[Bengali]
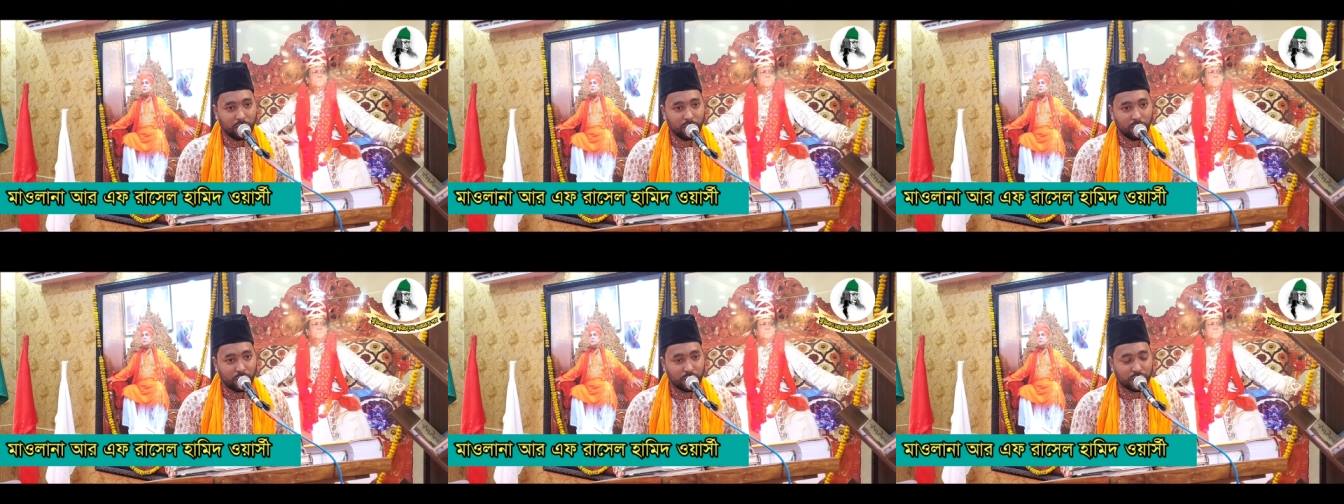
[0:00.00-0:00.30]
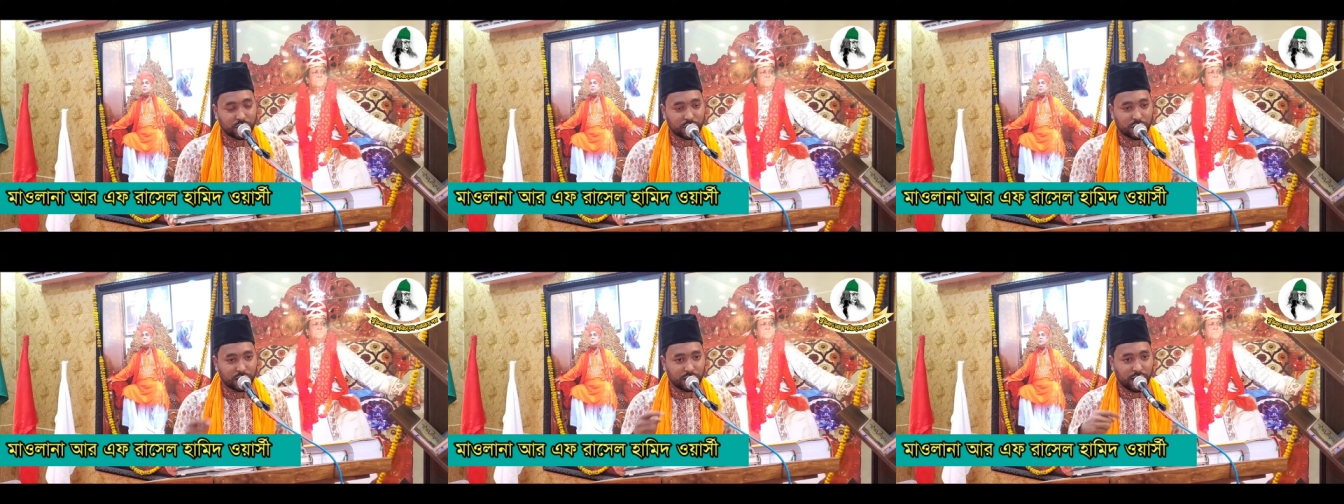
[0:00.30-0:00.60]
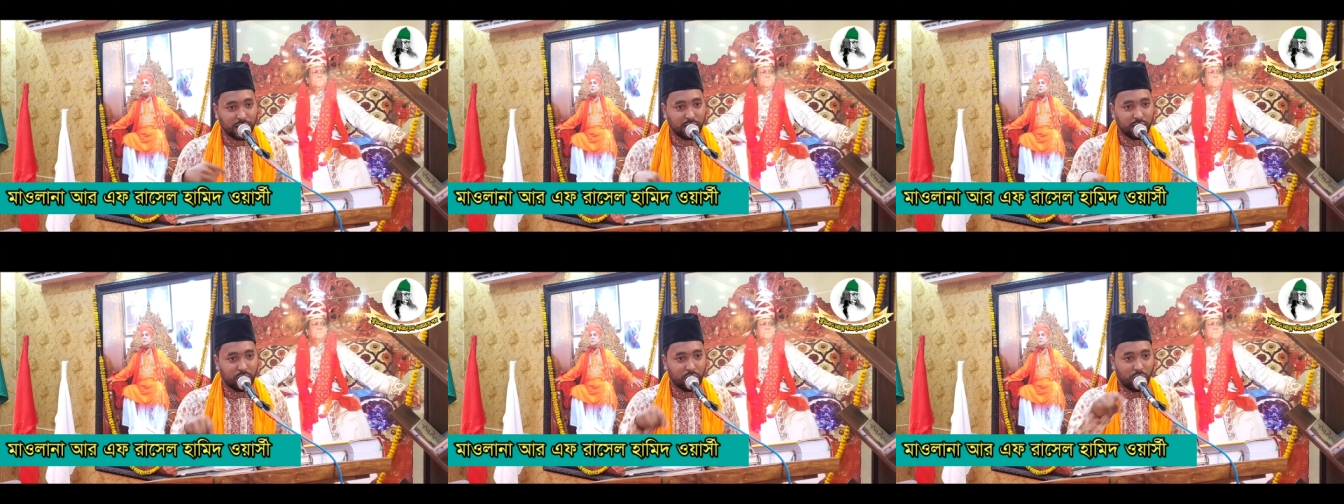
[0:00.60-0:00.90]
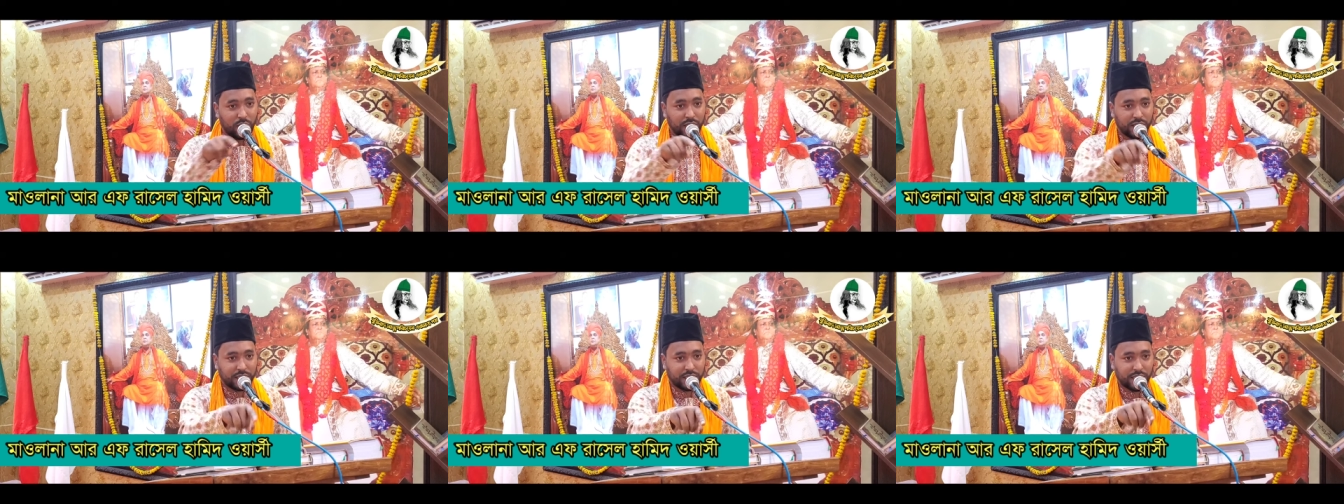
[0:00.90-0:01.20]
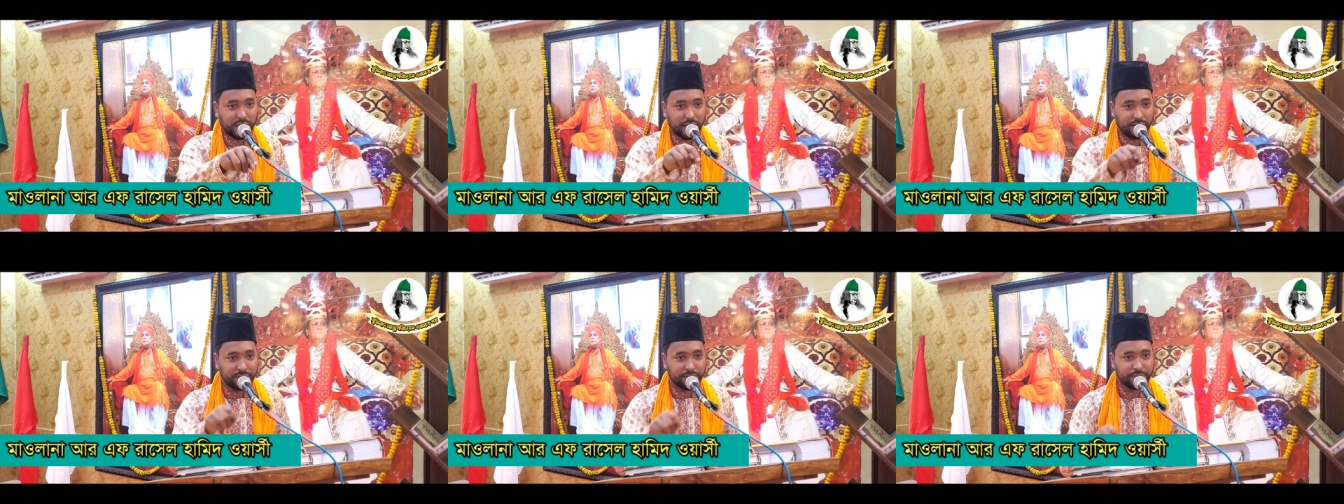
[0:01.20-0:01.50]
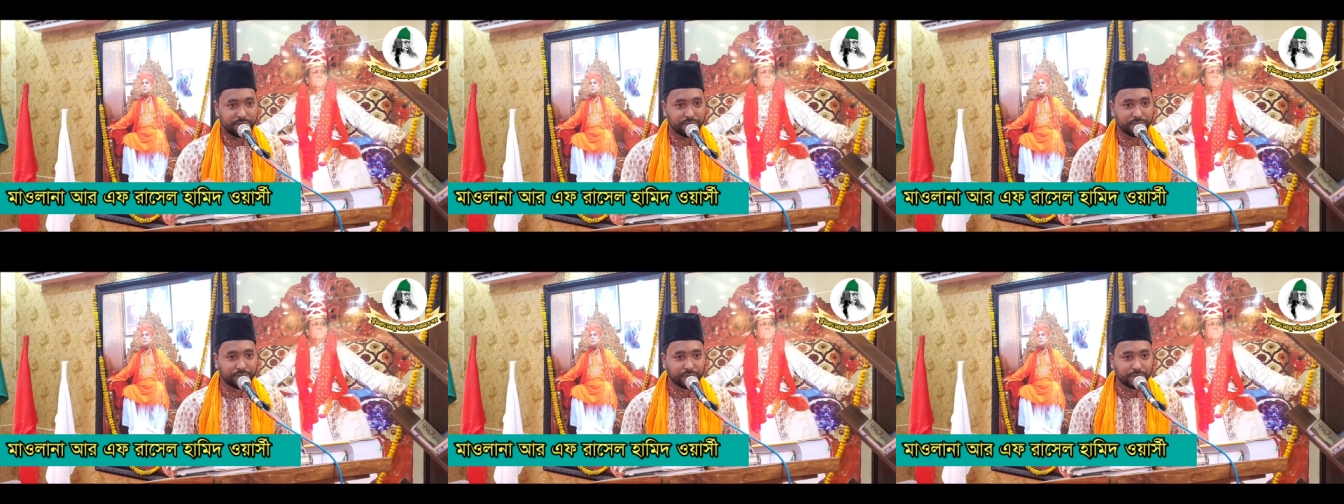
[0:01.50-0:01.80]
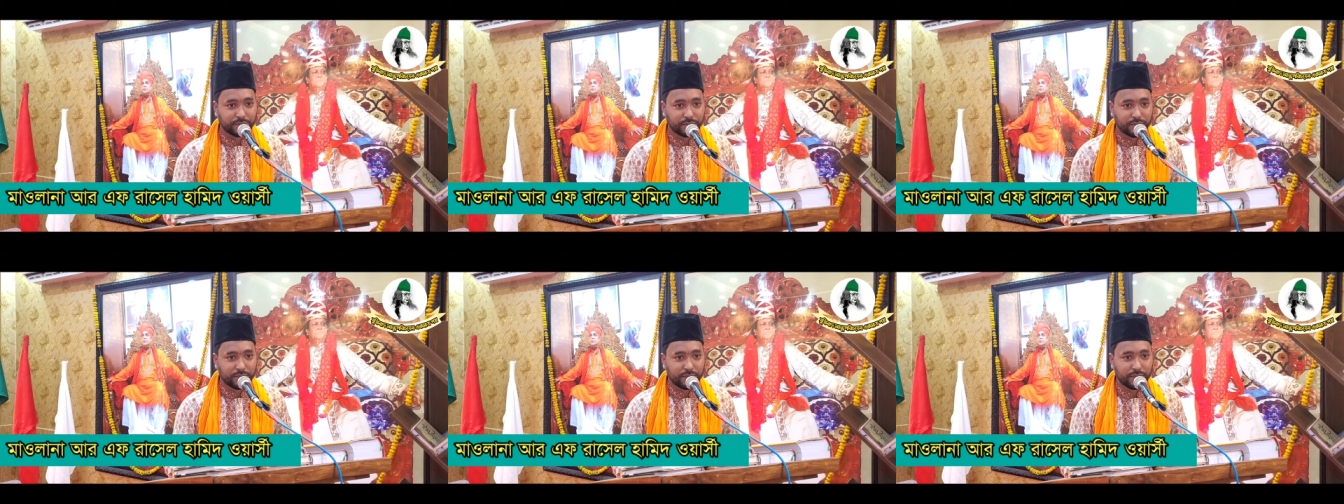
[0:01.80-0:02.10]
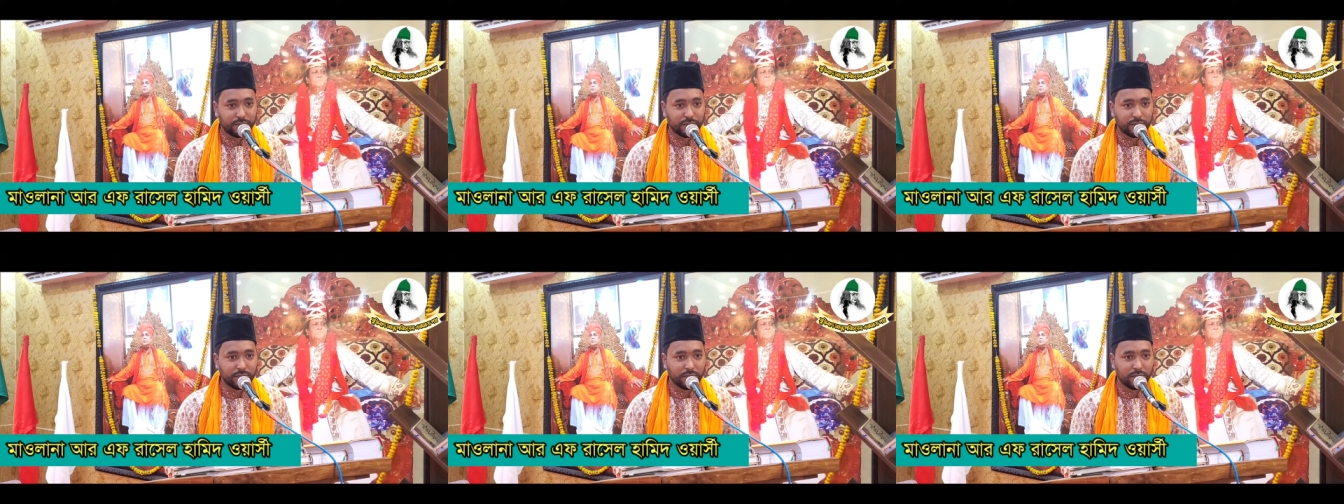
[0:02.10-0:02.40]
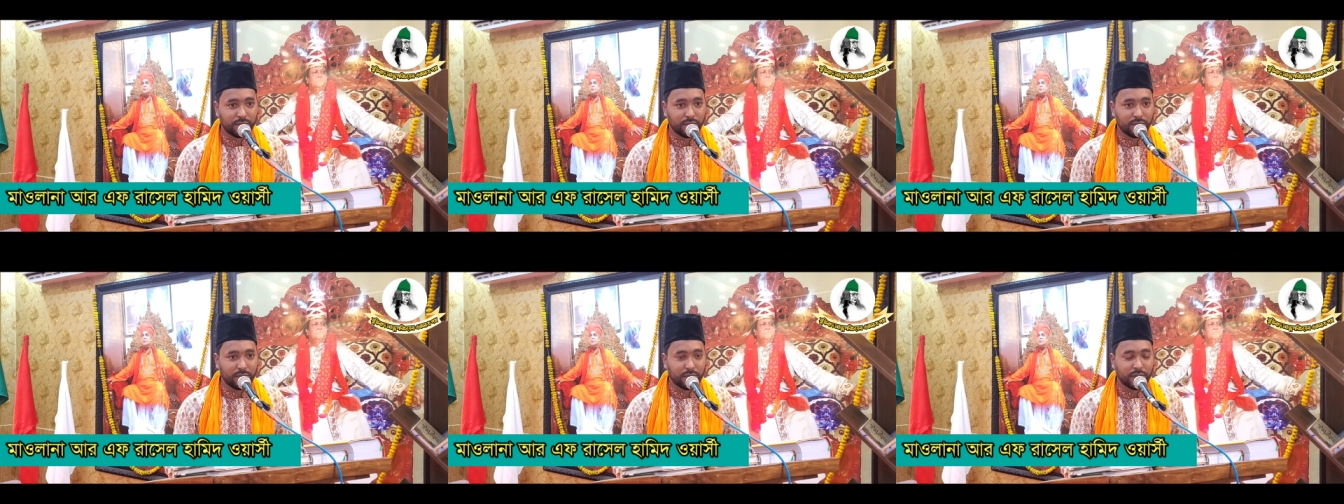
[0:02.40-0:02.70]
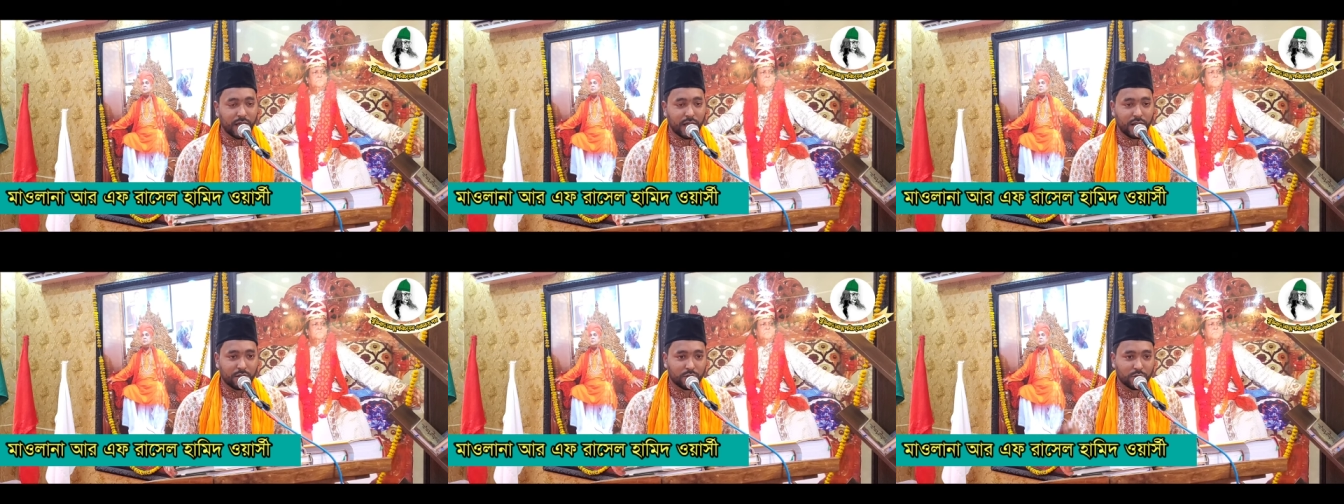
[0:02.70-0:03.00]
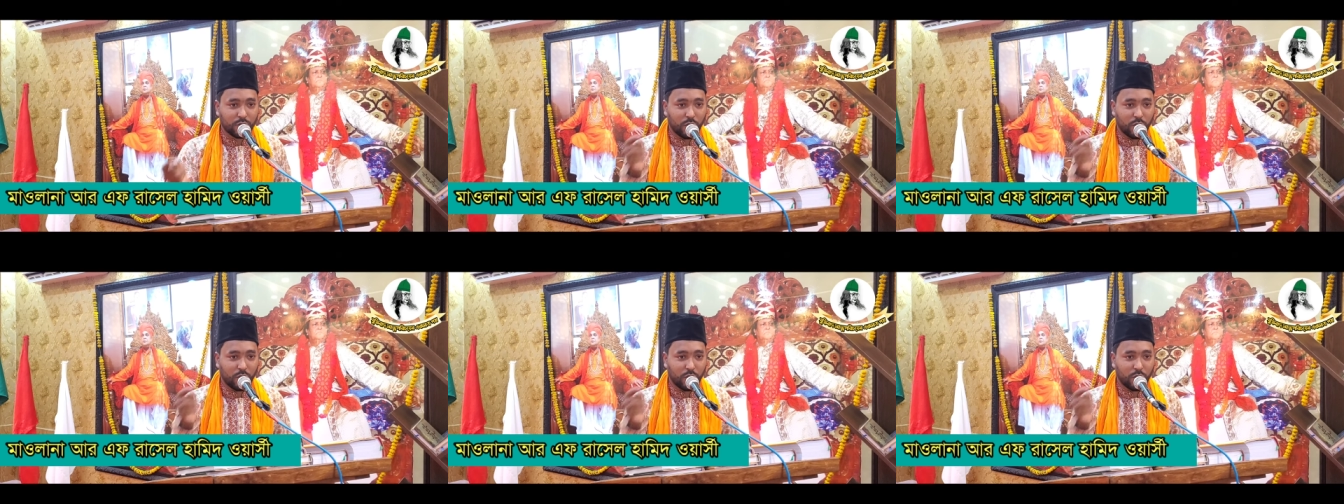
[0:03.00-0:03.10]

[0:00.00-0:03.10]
মুর্শিদের গলিতে তার